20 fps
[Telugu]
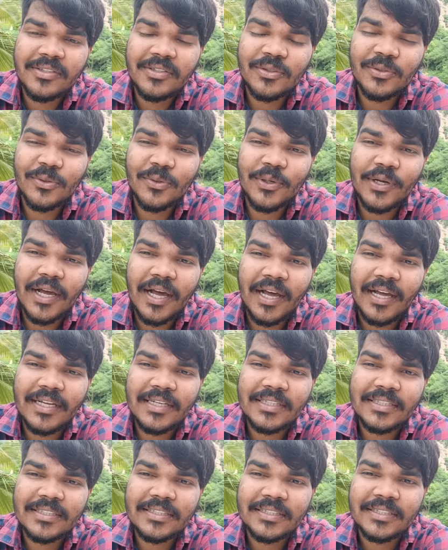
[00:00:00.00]
సో
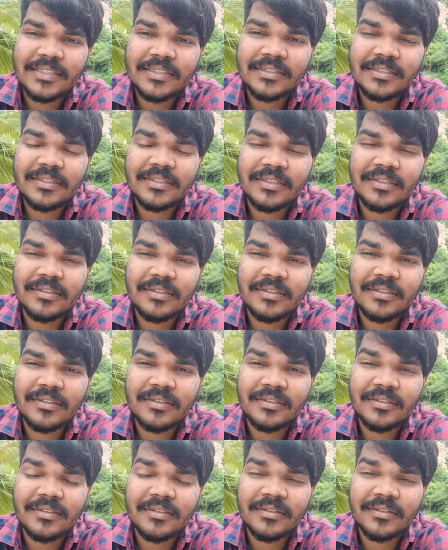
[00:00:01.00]
గాయస్
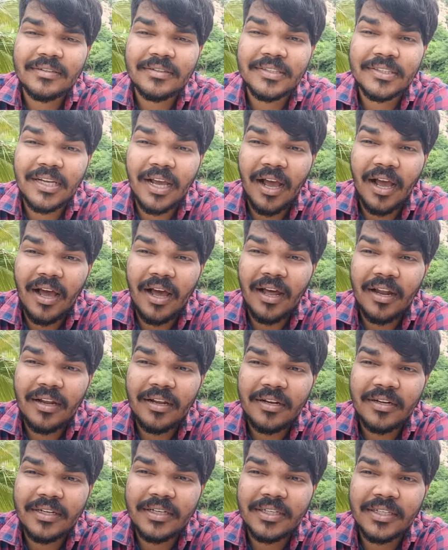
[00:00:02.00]

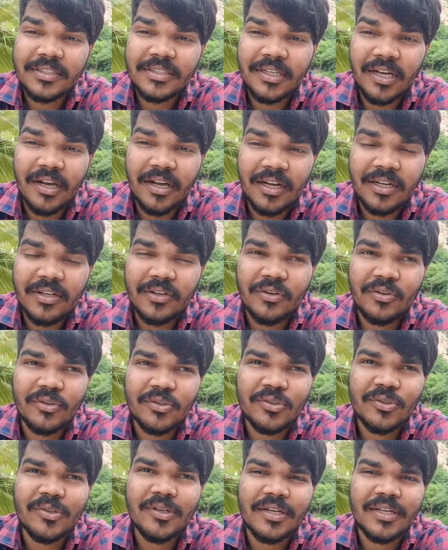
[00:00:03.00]
చాలా అంటే చాలా
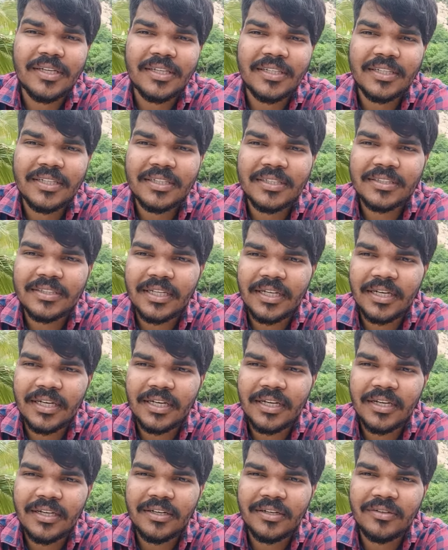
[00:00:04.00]
రోజులైంది
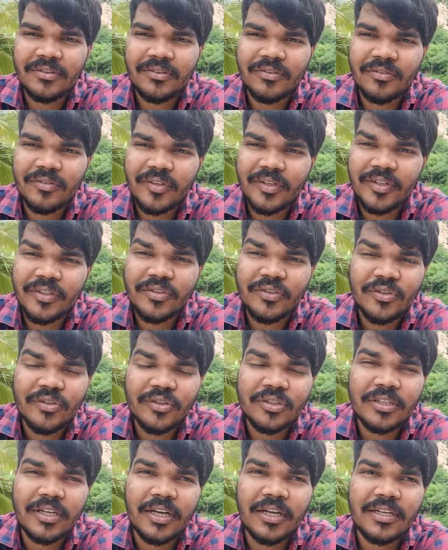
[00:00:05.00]
సరిగ్గా నేను
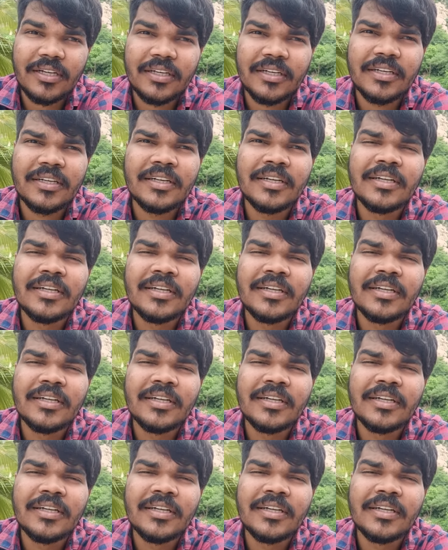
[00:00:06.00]
వీడియోస్ కానీ